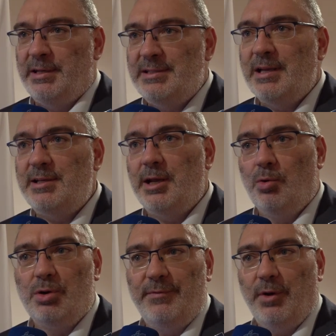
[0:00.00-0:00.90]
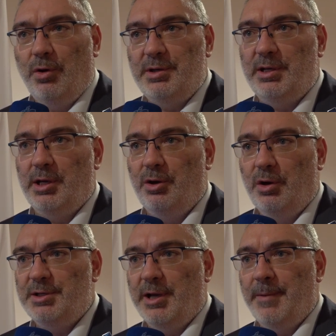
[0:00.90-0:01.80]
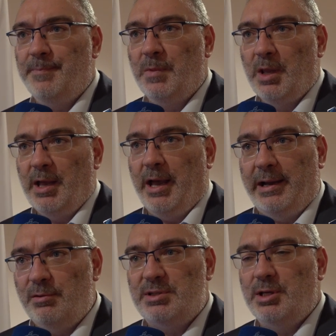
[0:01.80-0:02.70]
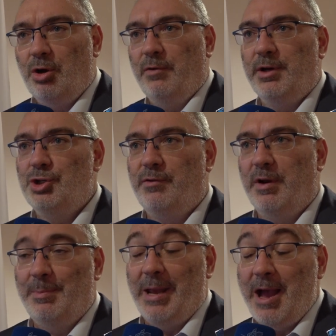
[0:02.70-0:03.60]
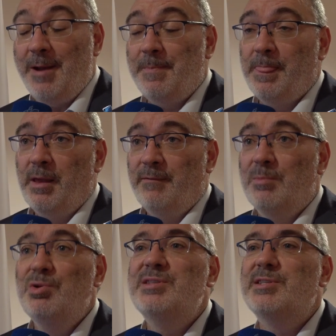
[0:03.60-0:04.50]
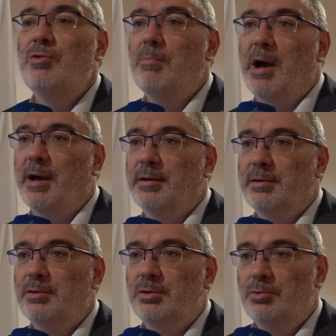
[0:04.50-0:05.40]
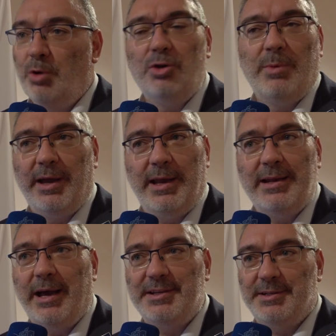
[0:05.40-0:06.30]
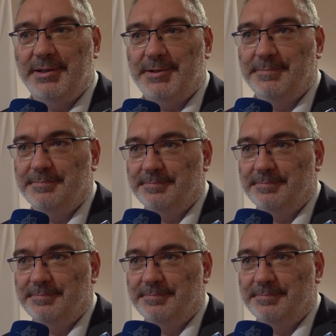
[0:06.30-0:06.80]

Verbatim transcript: Dieser Dialog, den wir heute hier gehört haben, eint uns da noch ein Stück weit mehr. Wir müssen es nur machen. Nur darüber reden reicht nicht.